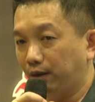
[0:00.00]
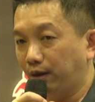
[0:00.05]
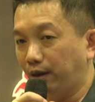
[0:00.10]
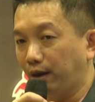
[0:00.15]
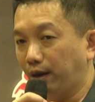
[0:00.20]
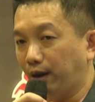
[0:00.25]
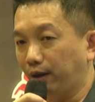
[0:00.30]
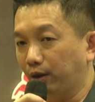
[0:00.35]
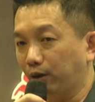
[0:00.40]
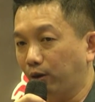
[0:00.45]

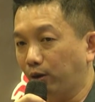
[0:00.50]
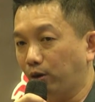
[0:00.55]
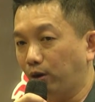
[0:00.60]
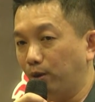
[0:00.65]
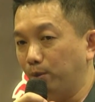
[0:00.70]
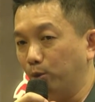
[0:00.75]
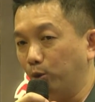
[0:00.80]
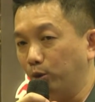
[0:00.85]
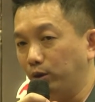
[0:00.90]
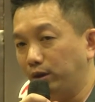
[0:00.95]
อาจจะค่อ
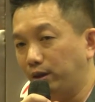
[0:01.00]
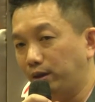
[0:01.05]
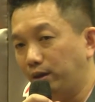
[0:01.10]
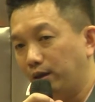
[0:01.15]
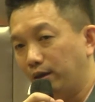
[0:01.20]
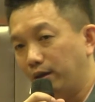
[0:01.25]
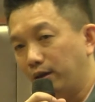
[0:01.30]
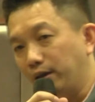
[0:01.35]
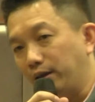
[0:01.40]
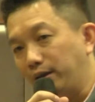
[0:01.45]
ยๆหมุน
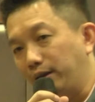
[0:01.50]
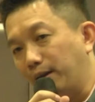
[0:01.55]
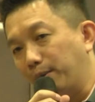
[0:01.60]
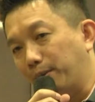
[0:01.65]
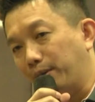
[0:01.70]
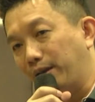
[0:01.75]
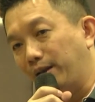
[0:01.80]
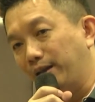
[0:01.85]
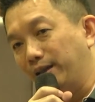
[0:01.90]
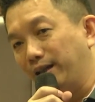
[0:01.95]
เอียง
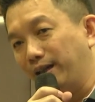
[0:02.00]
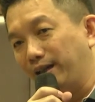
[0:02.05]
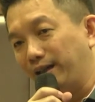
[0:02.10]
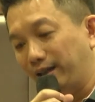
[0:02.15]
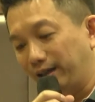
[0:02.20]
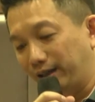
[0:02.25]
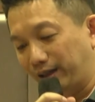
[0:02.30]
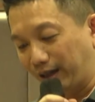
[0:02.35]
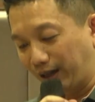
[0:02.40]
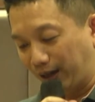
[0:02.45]
ไปเรื่อ
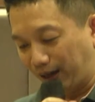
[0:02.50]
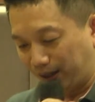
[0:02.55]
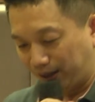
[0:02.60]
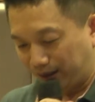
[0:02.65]
ยๆนะฮะ